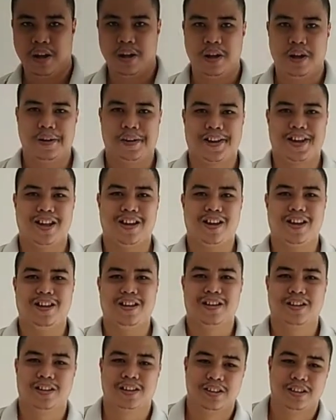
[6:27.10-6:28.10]
Okay,
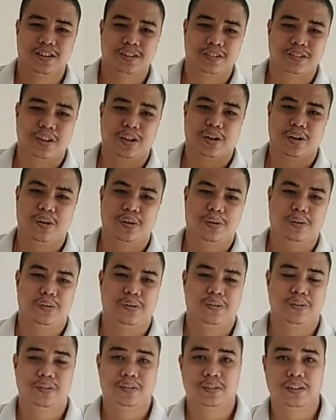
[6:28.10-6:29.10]

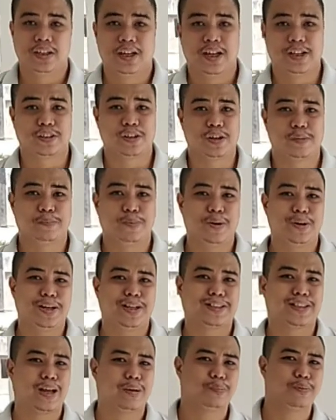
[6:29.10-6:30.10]
so ito na po,
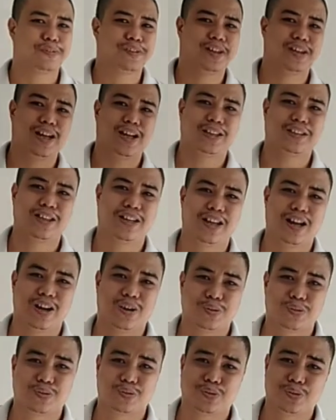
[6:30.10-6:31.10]
natapos na ang ating
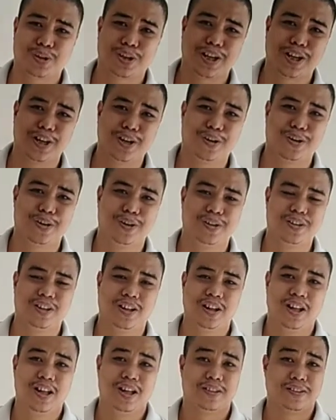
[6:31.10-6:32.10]
house tour ngayon.
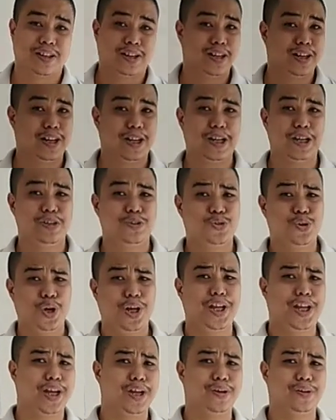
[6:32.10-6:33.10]
Sana
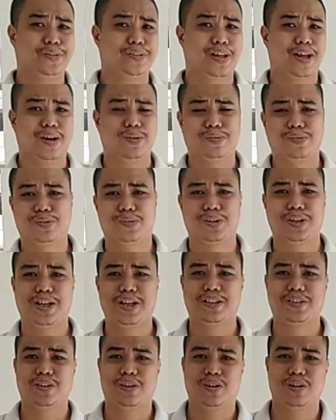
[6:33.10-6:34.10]
nag-enjoy kayo sa house tour
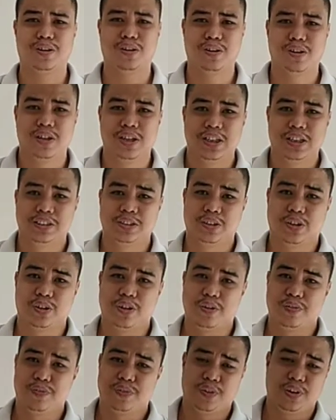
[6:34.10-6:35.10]
na ito. So
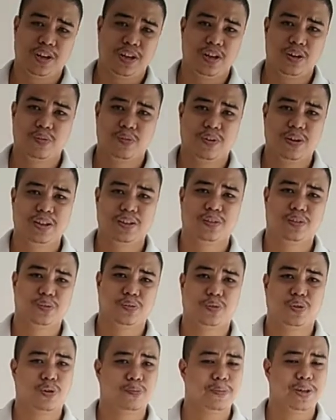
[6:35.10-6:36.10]
if you really want to
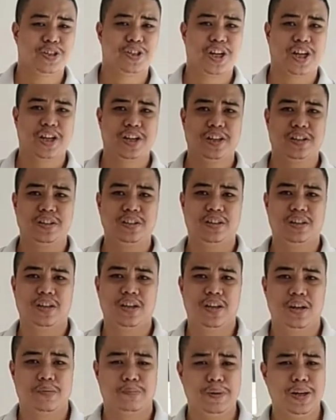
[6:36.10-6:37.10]
grow my channel,
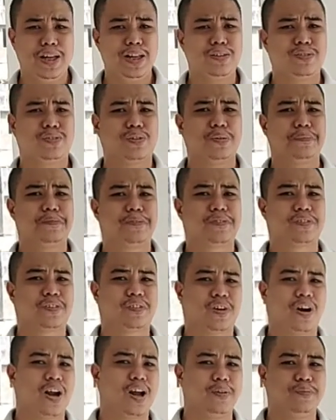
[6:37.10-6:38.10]
please
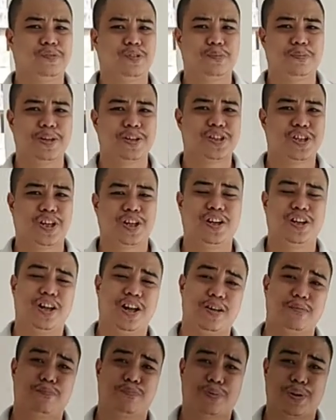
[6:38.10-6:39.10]
subscribe to my channel
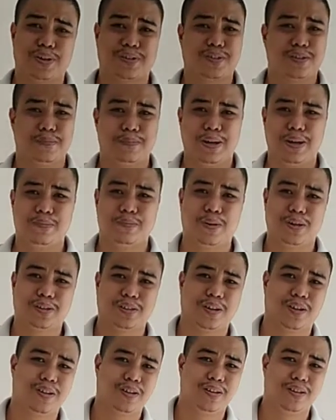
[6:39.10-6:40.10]
and press the bell
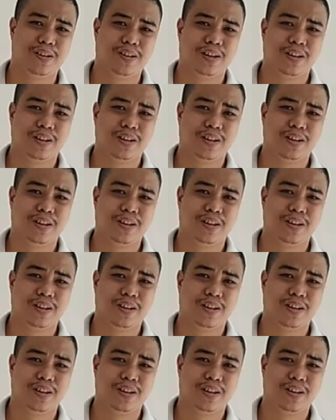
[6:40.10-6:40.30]
button